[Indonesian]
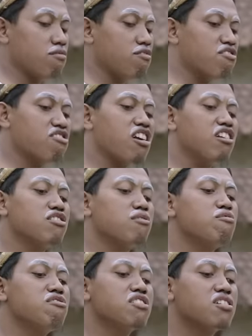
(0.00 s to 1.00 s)
Ngono nek sing
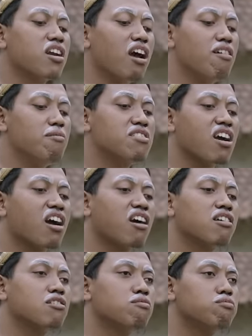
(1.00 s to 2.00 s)
muni apa? Mau
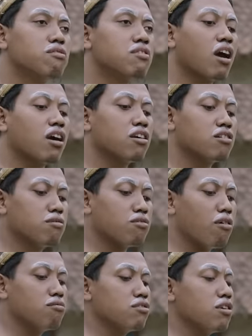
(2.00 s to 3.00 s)
gagal dur, gagal dhuwur
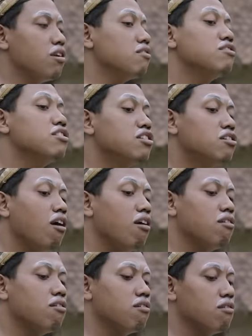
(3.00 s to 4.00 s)
kau dilek sing
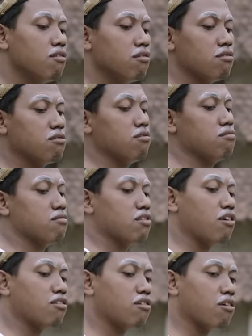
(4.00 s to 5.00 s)
dilek loh.
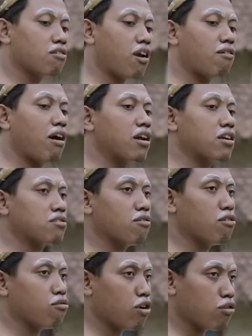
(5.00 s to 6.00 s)
Kira-kira rawaras
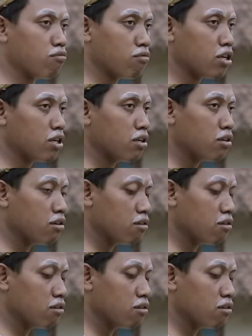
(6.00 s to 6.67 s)
kau kue-kue.